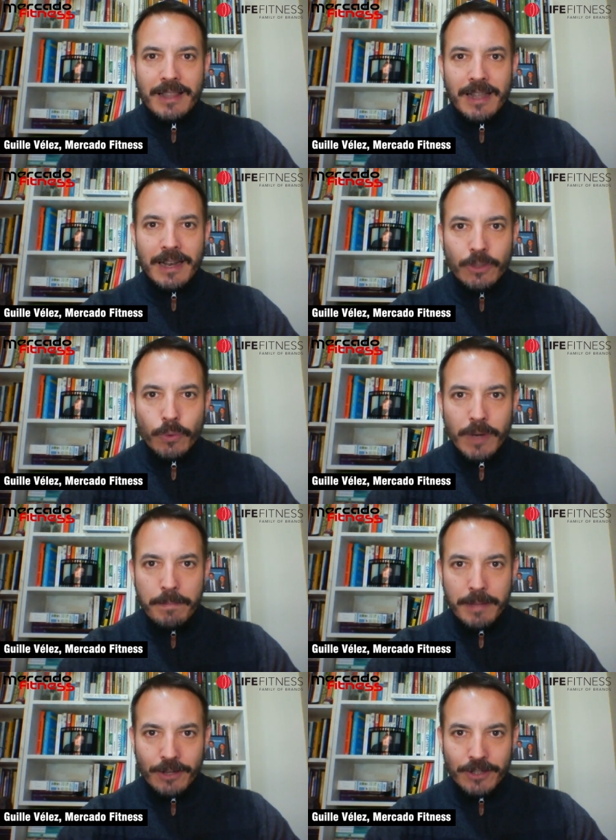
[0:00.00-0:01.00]
del túnel,
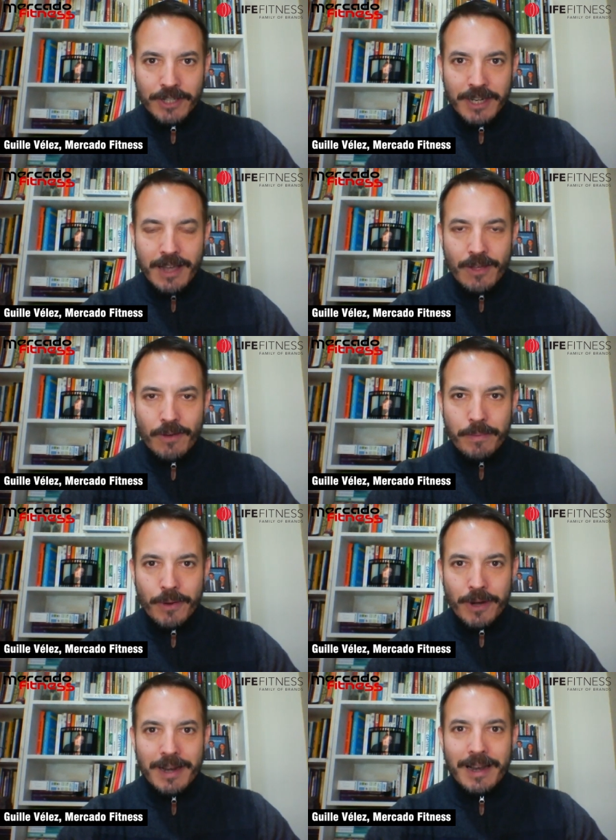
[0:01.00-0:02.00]
patrocinado
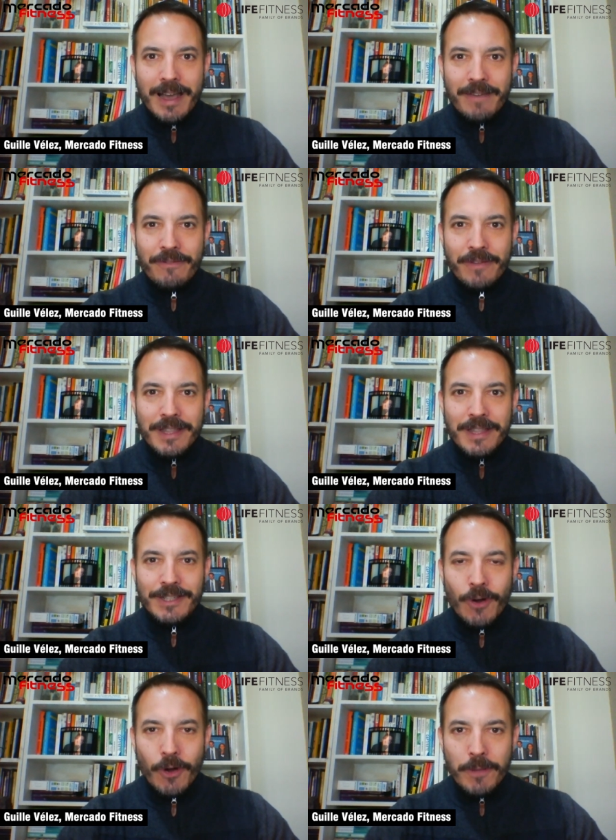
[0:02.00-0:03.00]
por Life
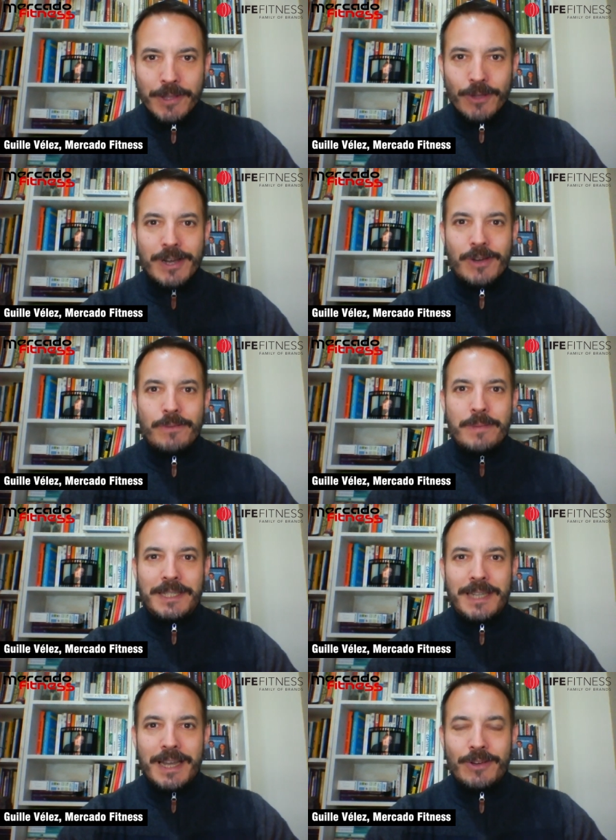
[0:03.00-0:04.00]
Fitness. Hoy me toca
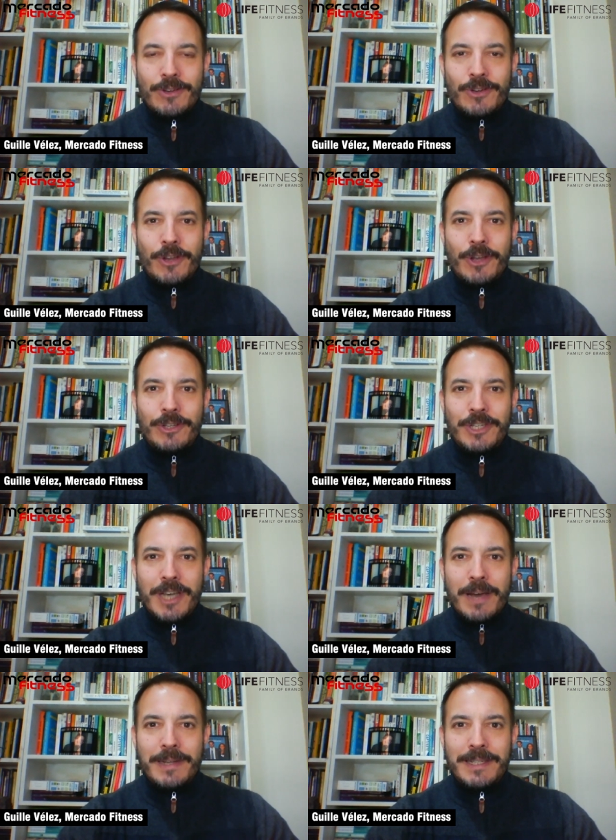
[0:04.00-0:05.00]
conversar con Rodrigo
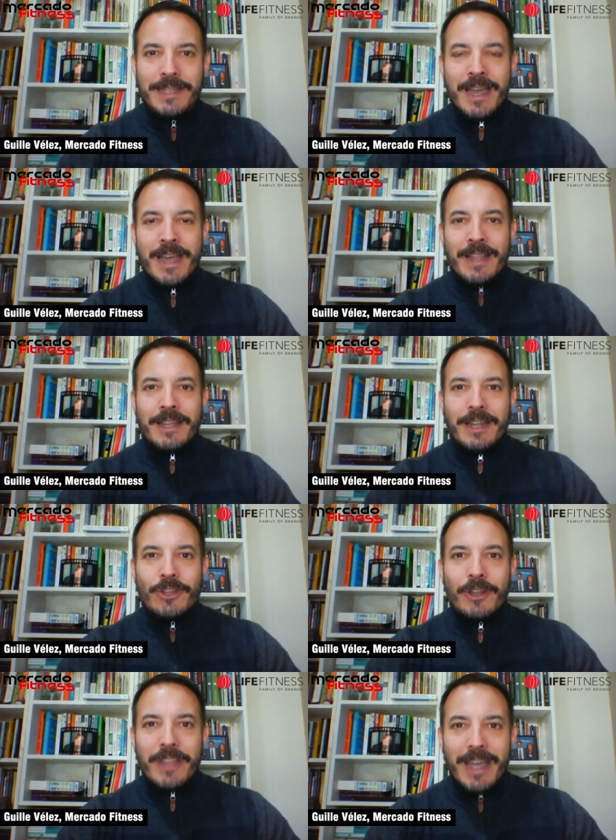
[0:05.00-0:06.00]
Chávez,
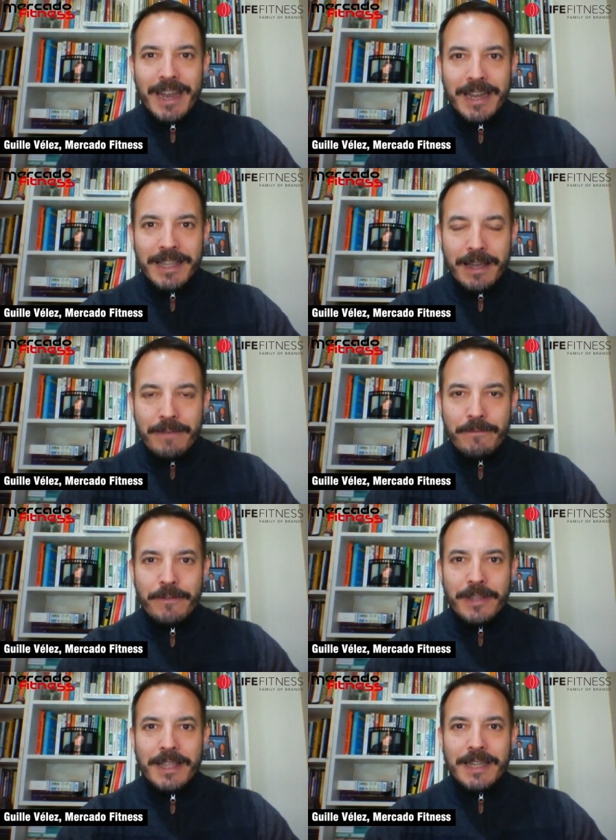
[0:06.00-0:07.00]
director de Anytime
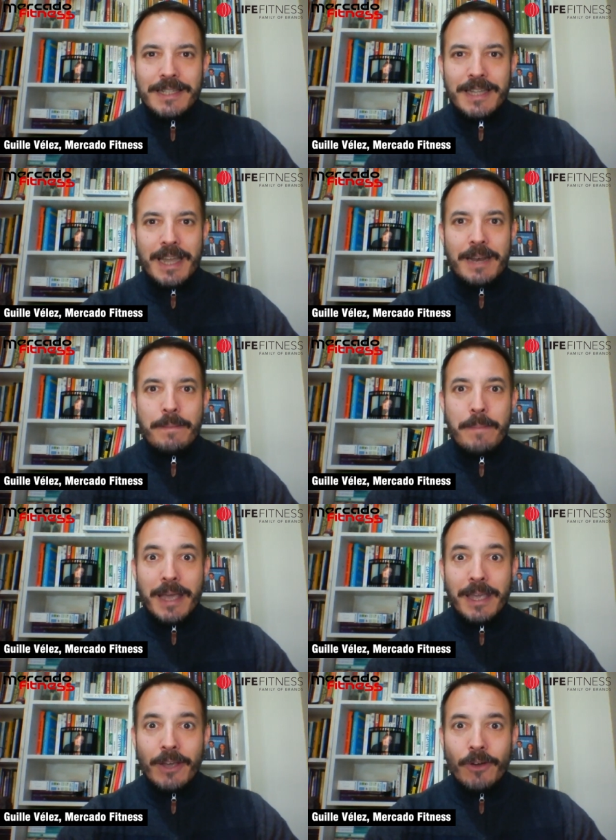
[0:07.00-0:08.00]
Fitness en
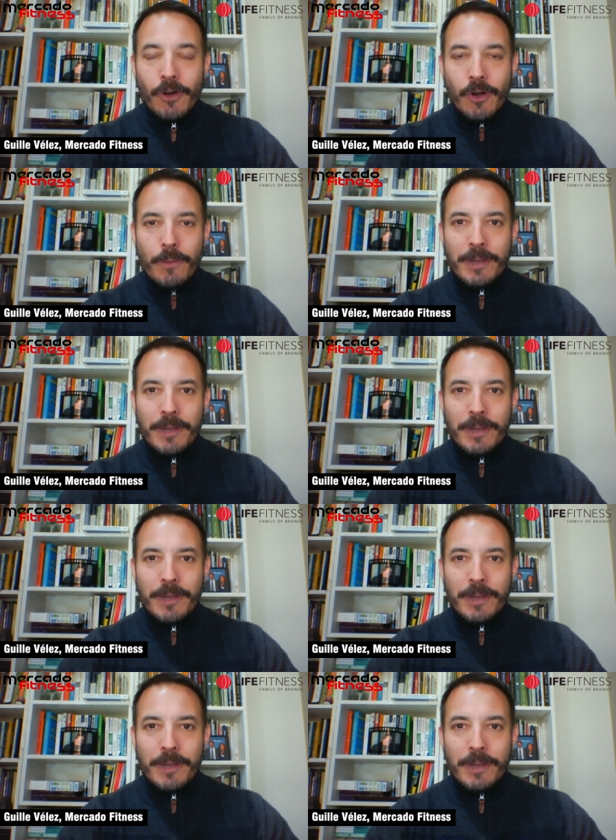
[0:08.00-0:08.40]
México. ¿Cómo